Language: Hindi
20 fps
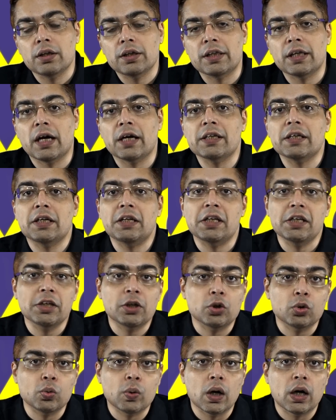क्या ये
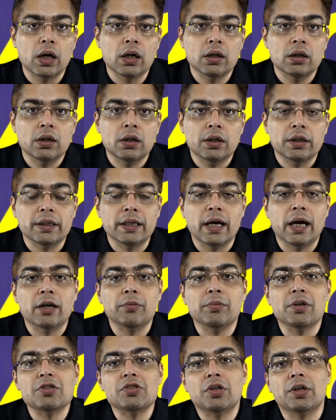ठीक हुआ क्या
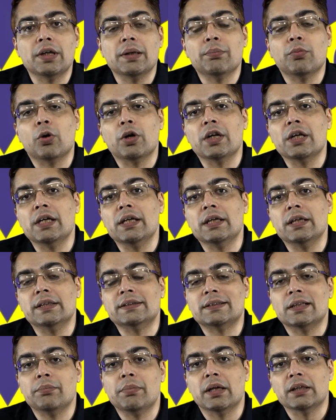एडमिनिस्ट्रेटिव बॉडी
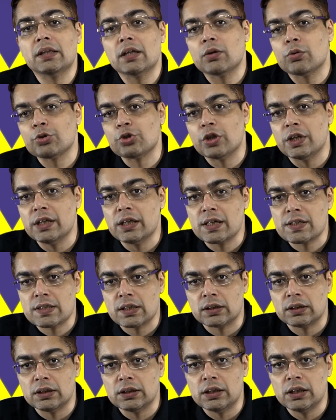इससे बेहतर कुछ नहीं कर
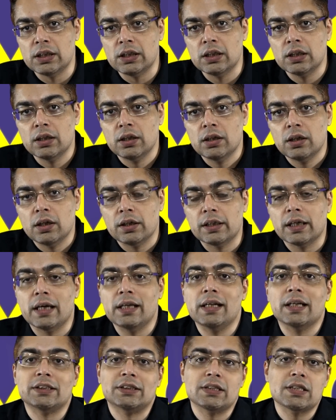सकती थी क्या
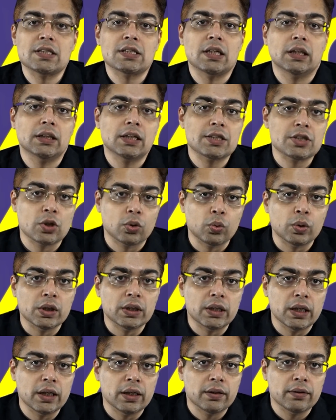इलेक्शन ज़्यादा ज़रूरी
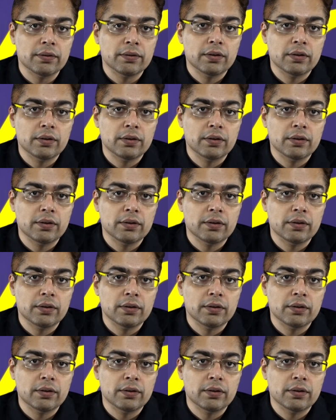थे